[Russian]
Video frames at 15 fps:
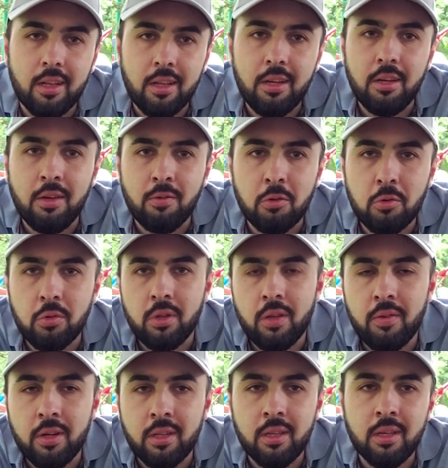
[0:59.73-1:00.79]
Да, и вот тут,
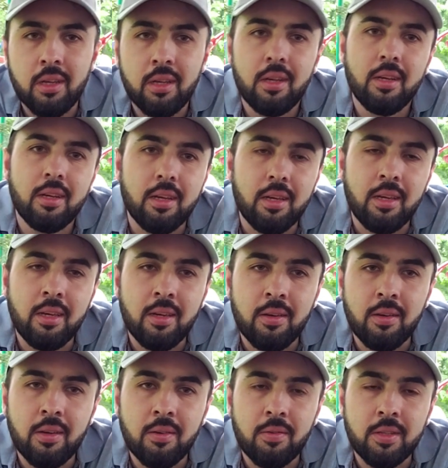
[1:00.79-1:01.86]
наверное,
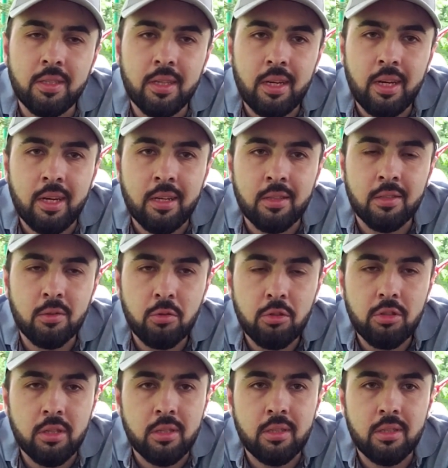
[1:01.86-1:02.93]
и возникает
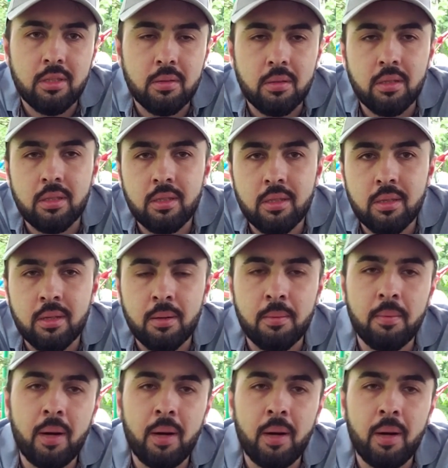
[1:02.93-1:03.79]
сложность с э,